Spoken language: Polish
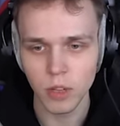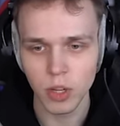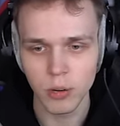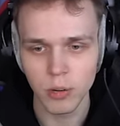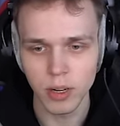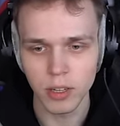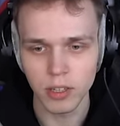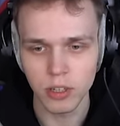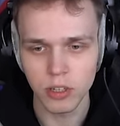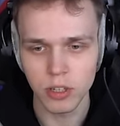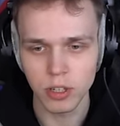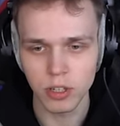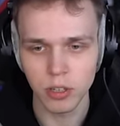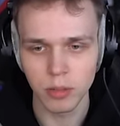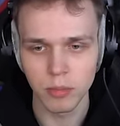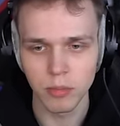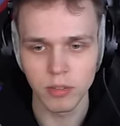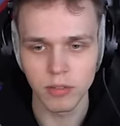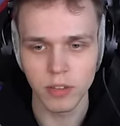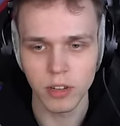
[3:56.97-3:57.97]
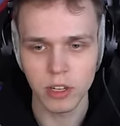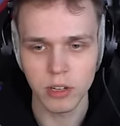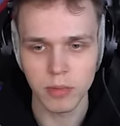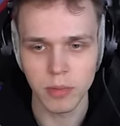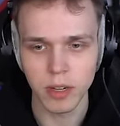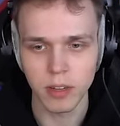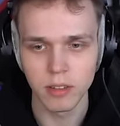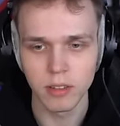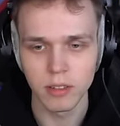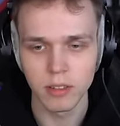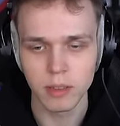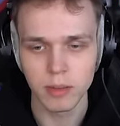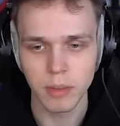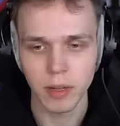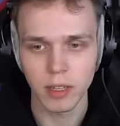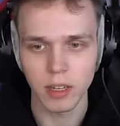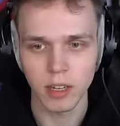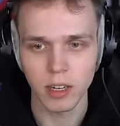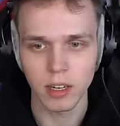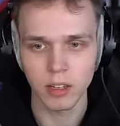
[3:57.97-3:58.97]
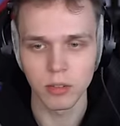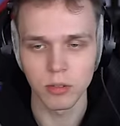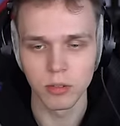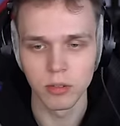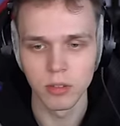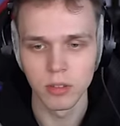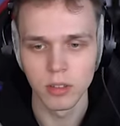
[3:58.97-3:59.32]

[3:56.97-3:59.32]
Dobra, niszczę tą wiedźmę. Spadaj No, na ona dół.